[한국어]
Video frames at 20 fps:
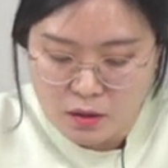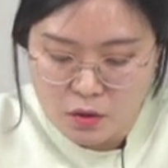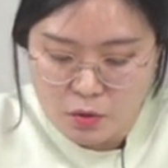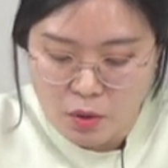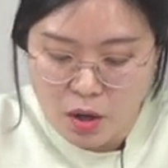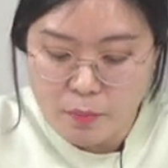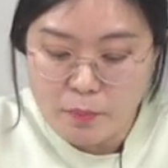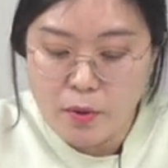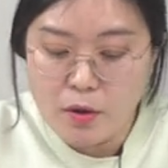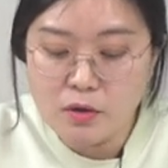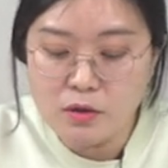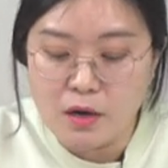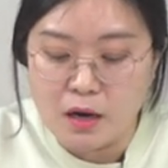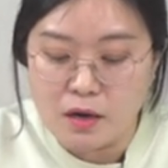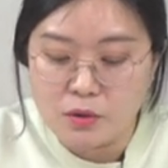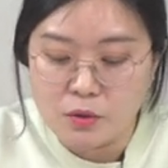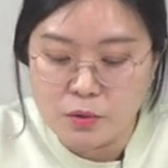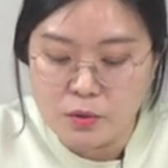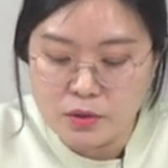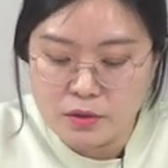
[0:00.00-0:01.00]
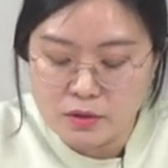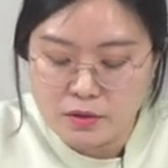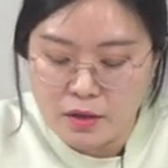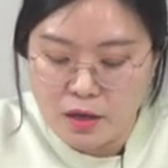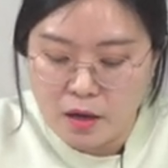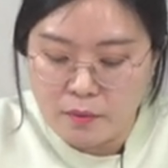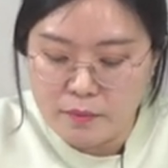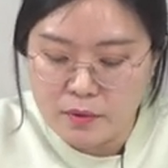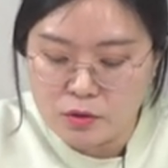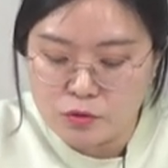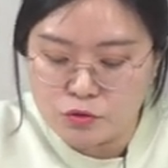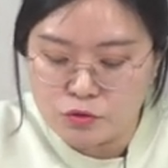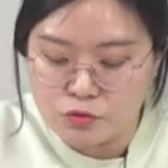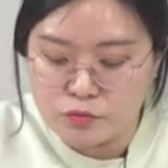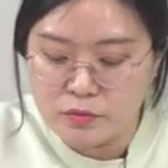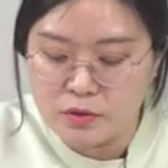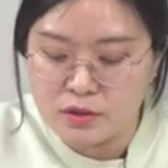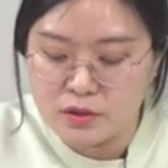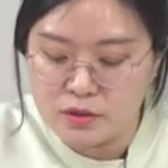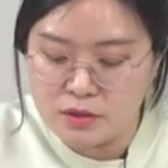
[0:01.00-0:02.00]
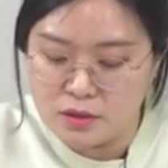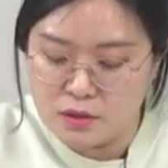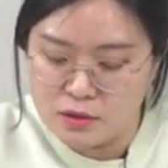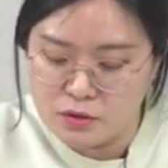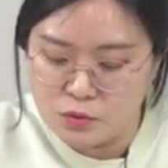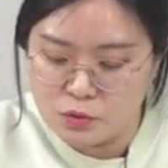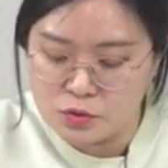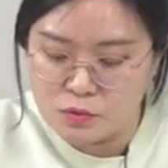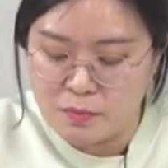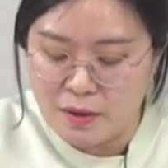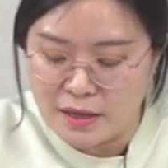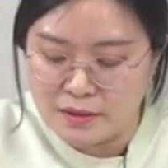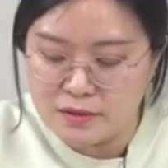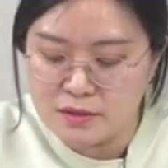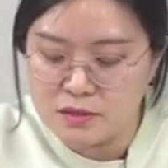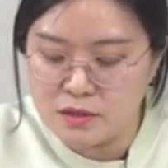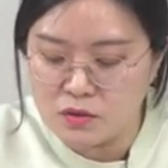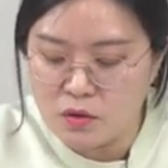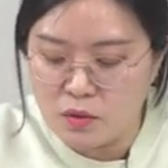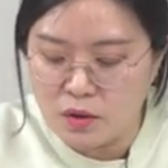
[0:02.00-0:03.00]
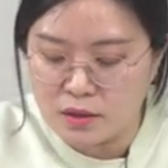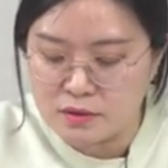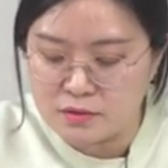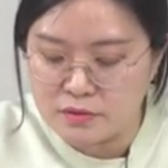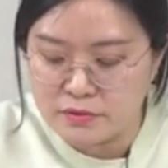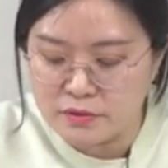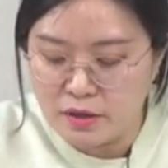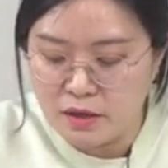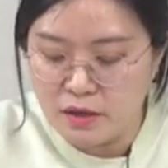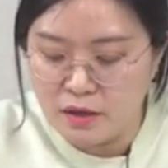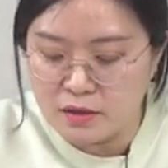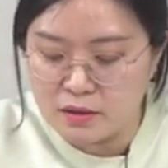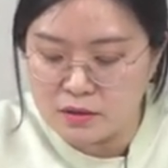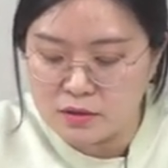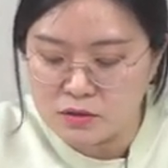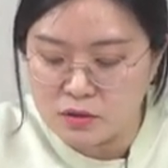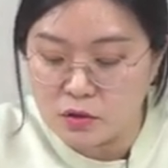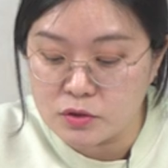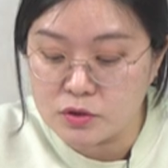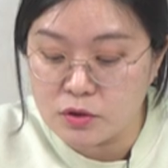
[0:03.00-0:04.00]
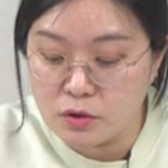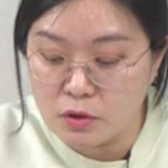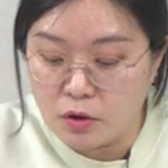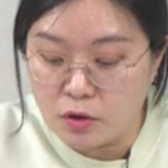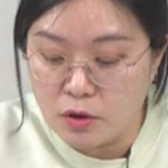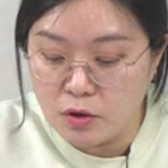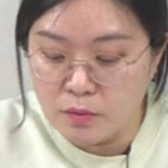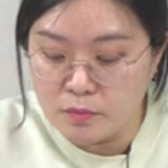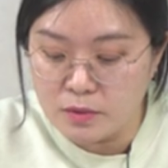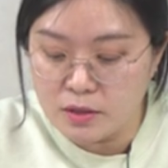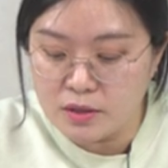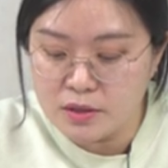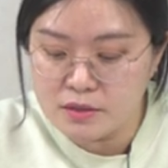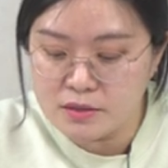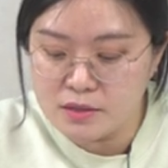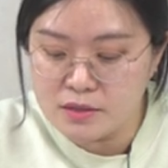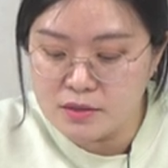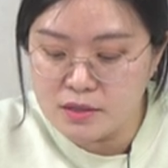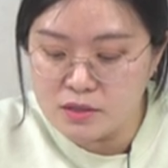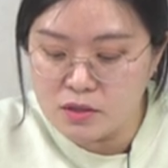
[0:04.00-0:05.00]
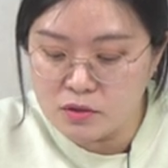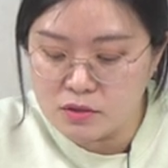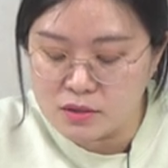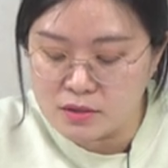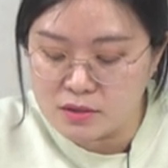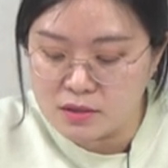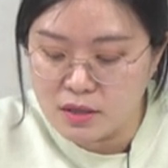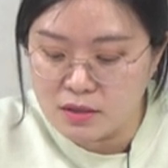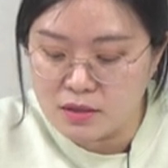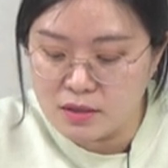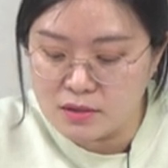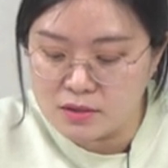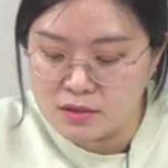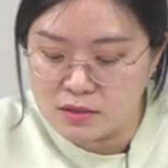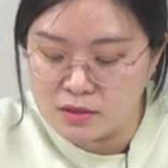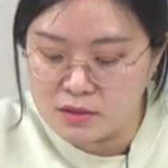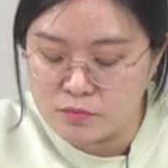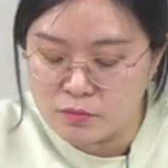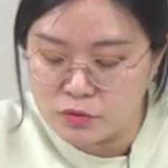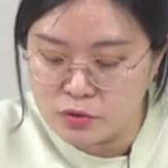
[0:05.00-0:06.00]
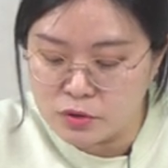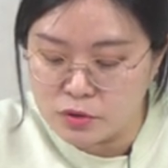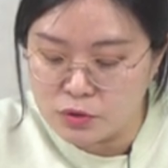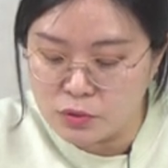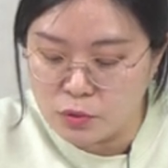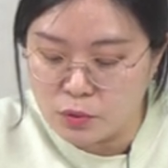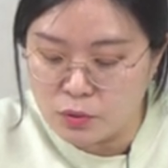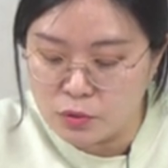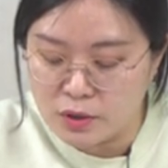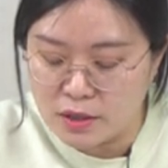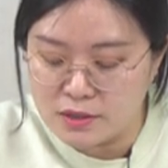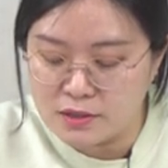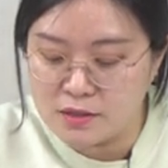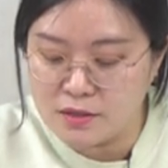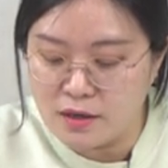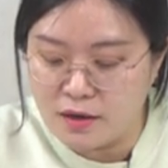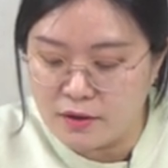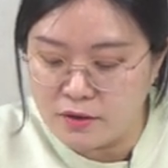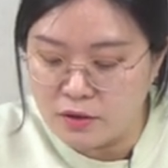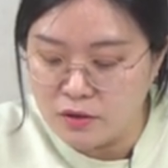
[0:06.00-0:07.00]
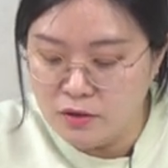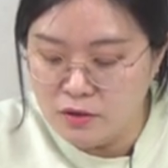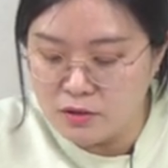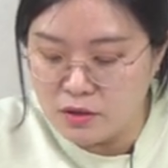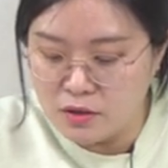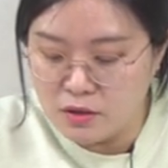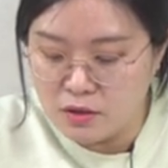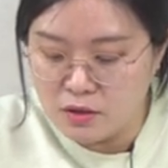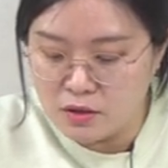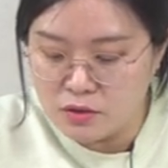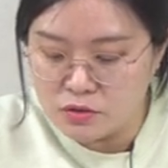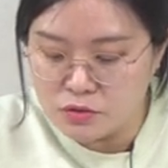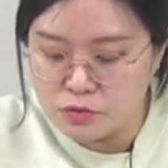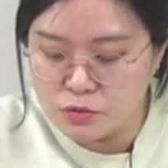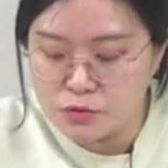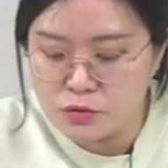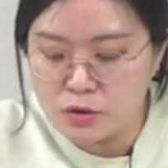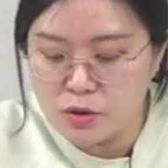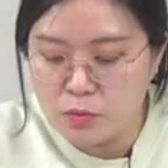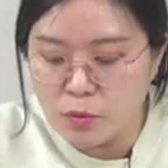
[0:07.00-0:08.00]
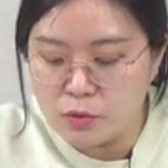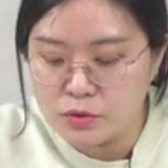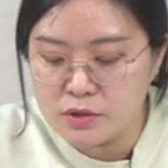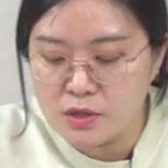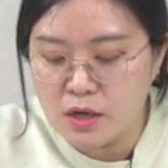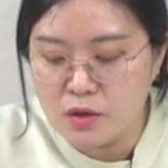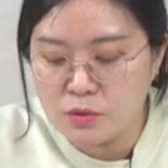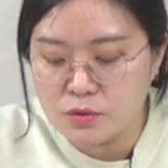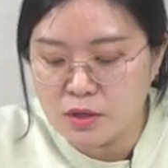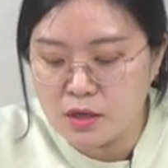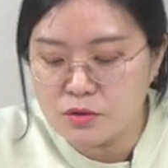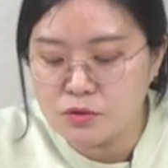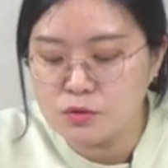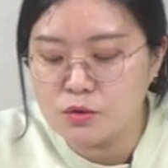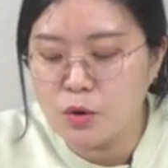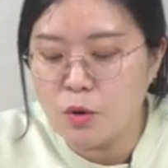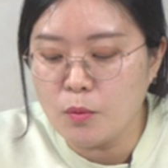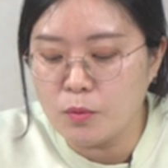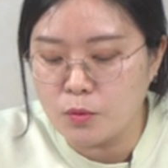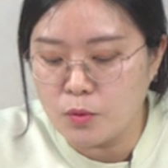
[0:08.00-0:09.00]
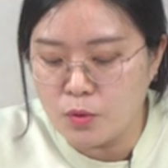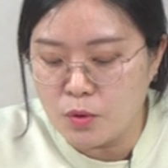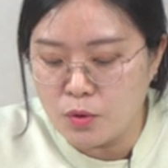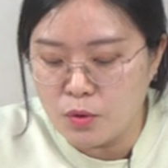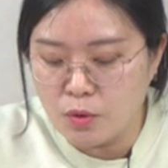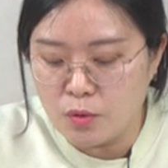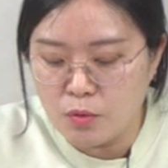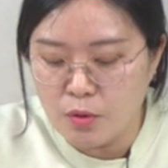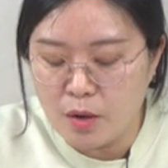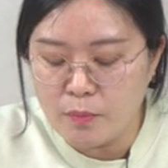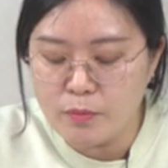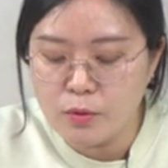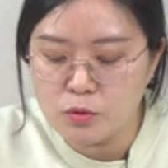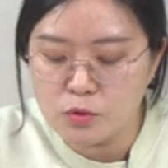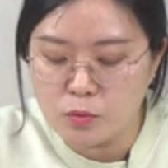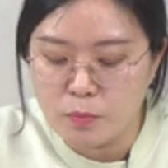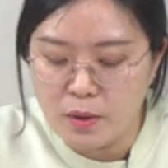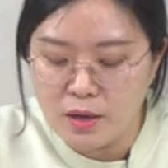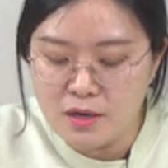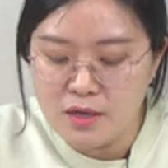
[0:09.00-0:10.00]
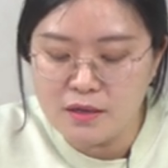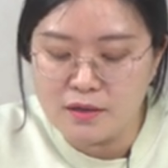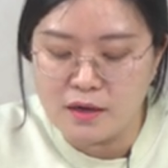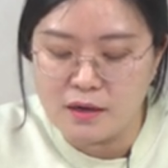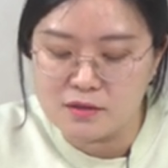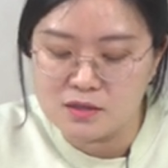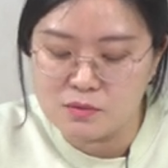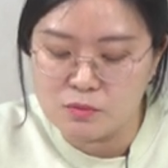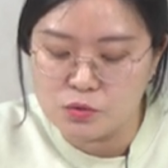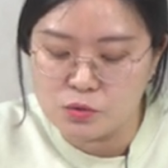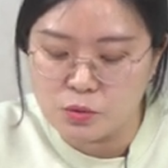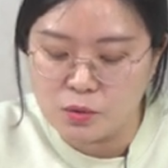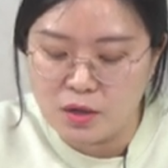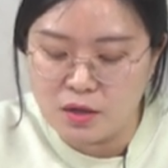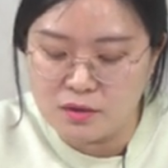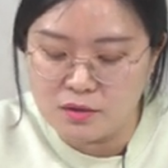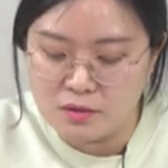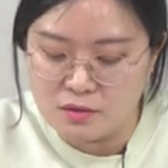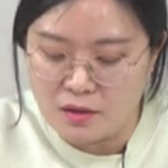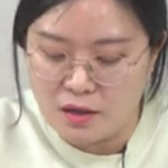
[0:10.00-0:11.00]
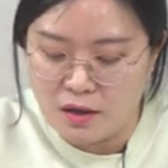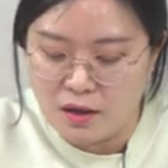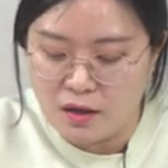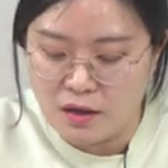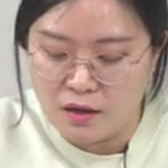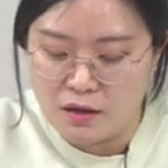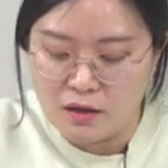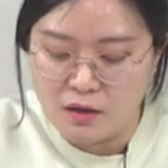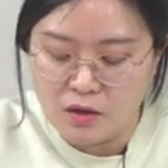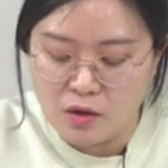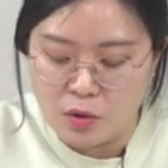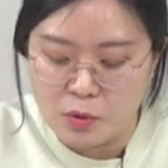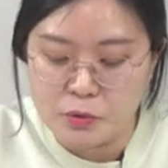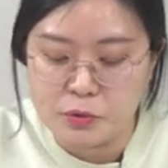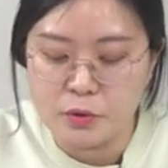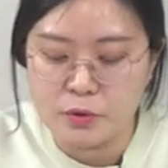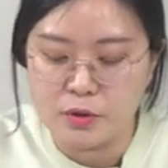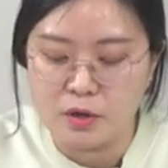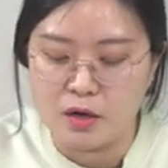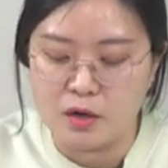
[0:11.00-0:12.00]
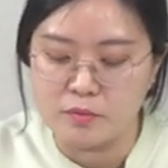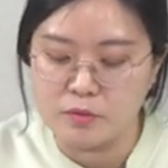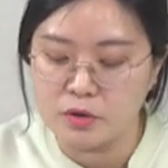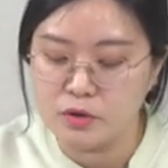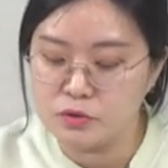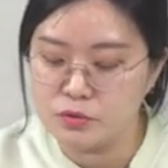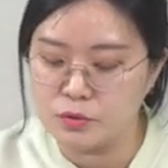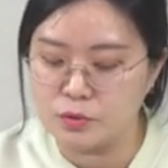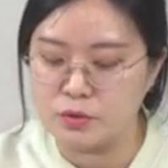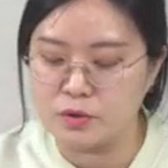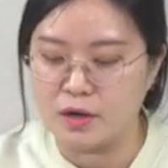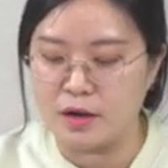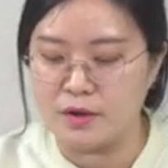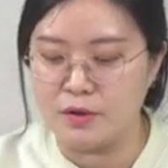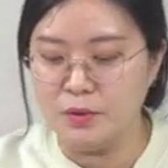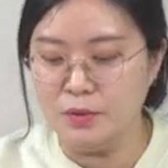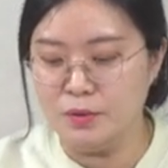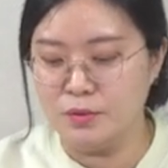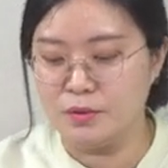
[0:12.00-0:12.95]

화병을 앓고 있는 대한민국 국민들 요즘 많으실 것 같은데 저처럼 신체적 증상이 있으신 분들도 계신가요? 뉴스를 보지 않고 살 수도 없고 화병도 빨리 나았으면 좋겠는데 어떻게 하면 좋을까요?